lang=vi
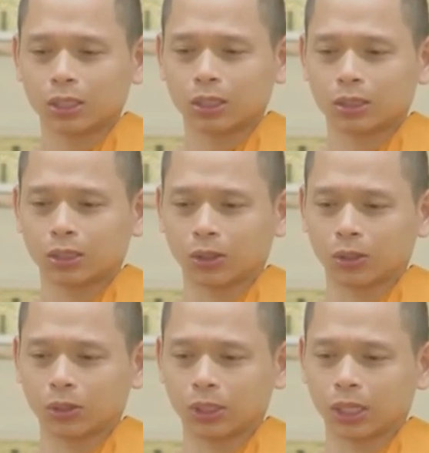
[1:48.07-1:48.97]

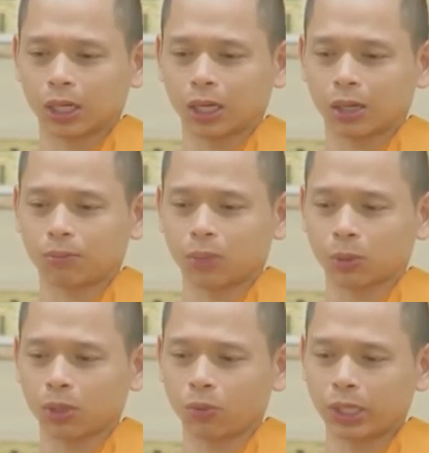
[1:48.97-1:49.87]
rồi à,
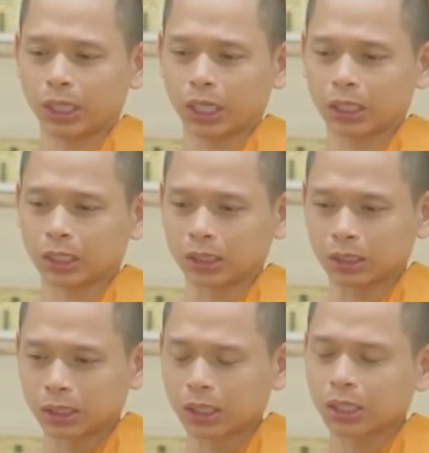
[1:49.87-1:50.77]
một cái nguyên nhân
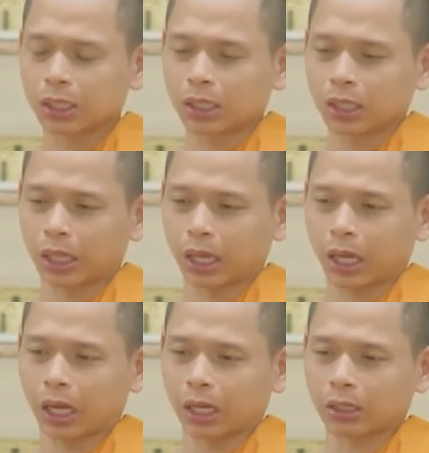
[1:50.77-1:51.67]
nữa
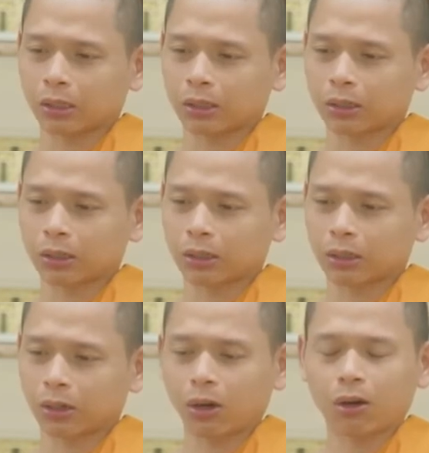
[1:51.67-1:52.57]
là
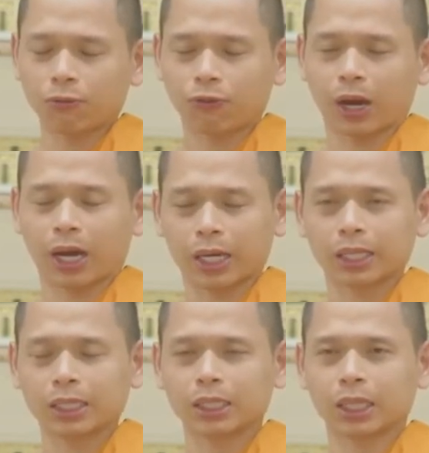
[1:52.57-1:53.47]
có
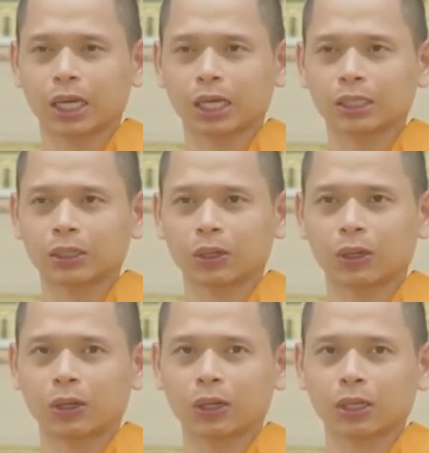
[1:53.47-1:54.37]
phải là
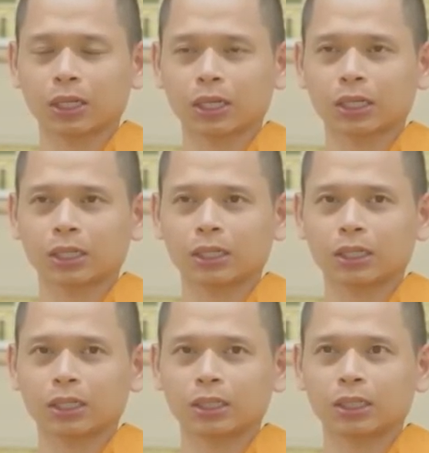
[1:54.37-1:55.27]
do
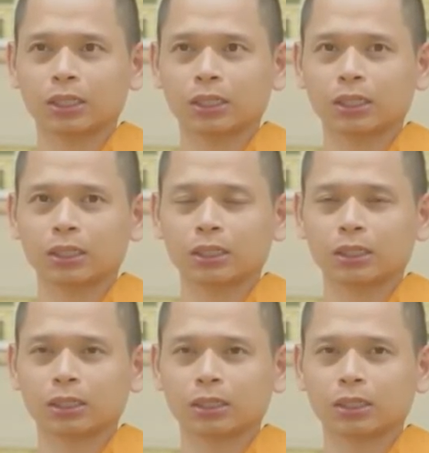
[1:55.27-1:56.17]
cái
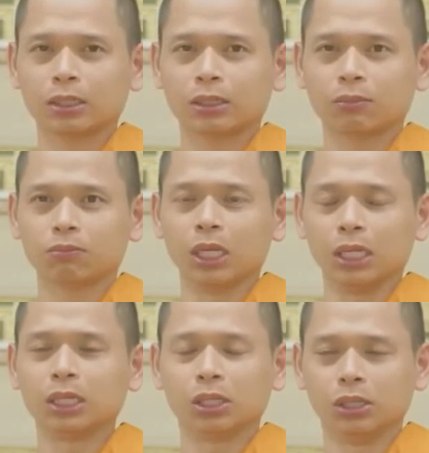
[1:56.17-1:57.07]

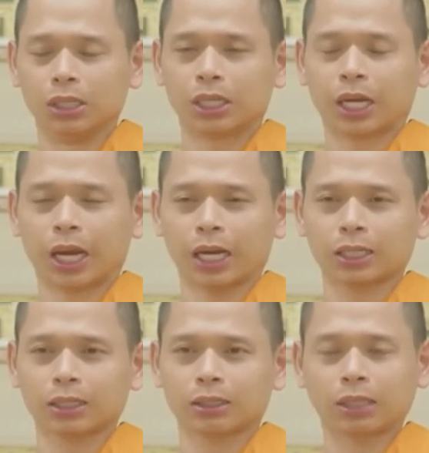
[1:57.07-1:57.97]
bị người khác
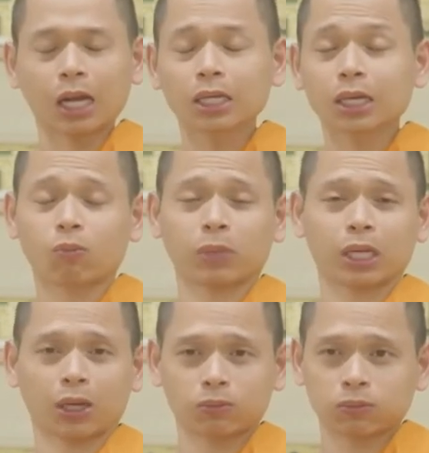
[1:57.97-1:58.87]
tấn công
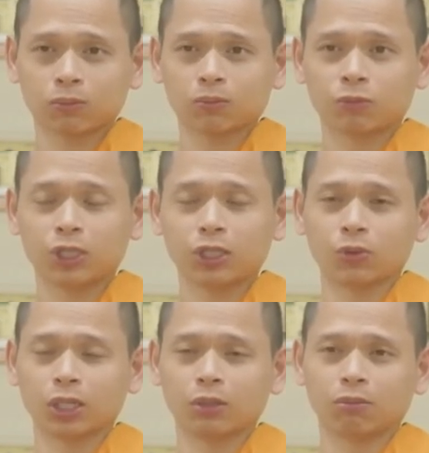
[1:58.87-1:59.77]
hay không thí dụ
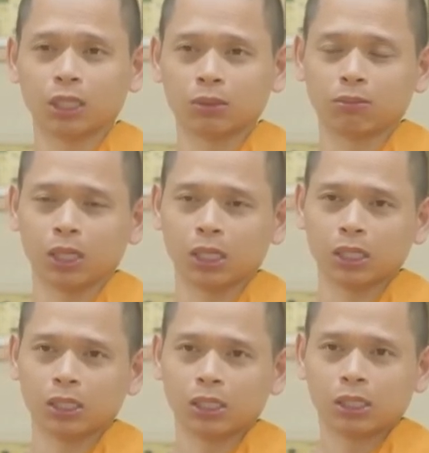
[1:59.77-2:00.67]
như mình
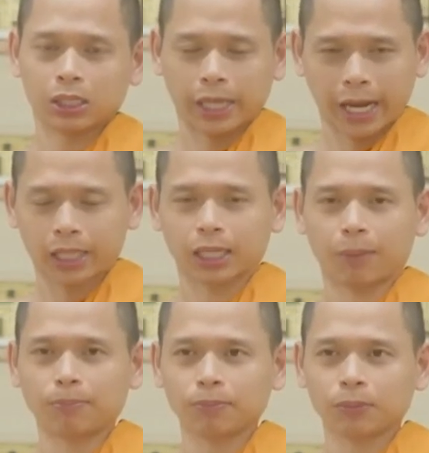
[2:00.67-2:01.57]
bị gạt
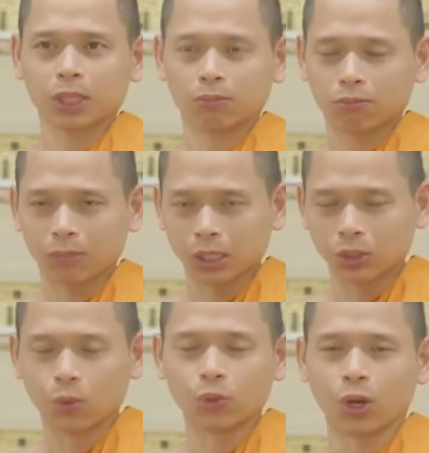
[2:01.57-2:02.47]
gẫm bị
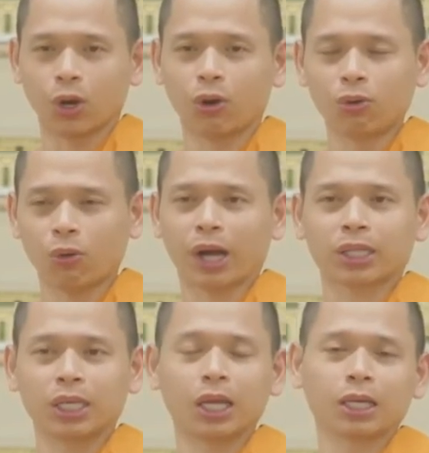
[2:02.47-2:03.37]
dụ dỗ hoặc
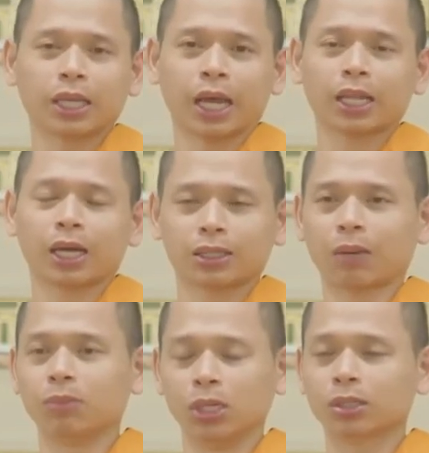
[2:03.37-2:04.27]
chỉ đơn giản là người
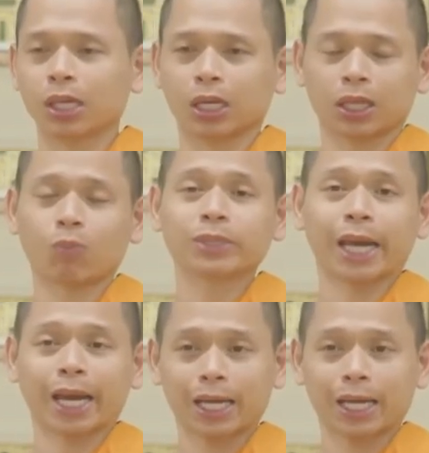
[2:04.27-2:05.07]
ta mượn tiền người ta không trả